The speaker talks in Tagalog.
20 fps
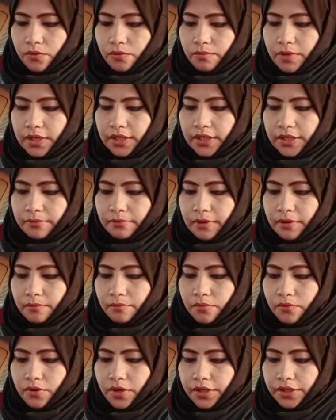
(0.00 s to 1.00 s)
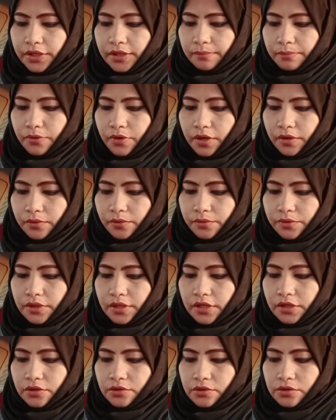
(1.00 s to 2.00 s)
ko maglimang buwan na po ako
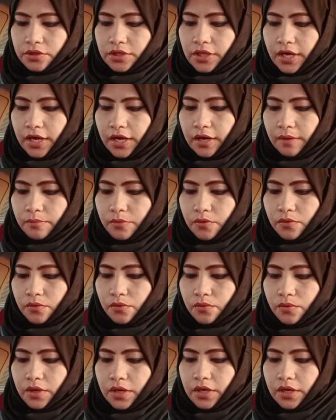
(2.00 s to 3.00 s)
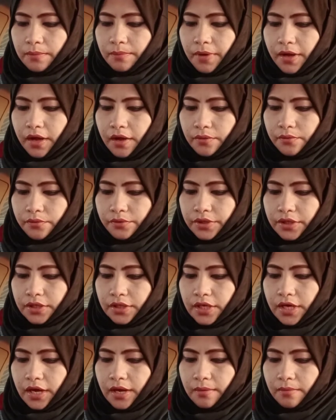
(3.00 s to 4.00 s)
dito sa amo ko wala pa akong
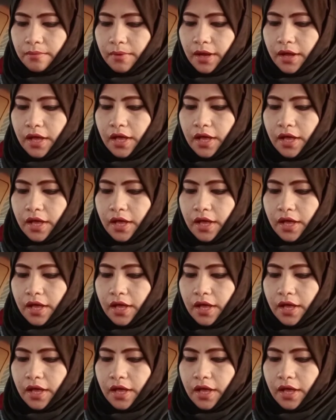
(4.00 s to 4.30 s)
ikama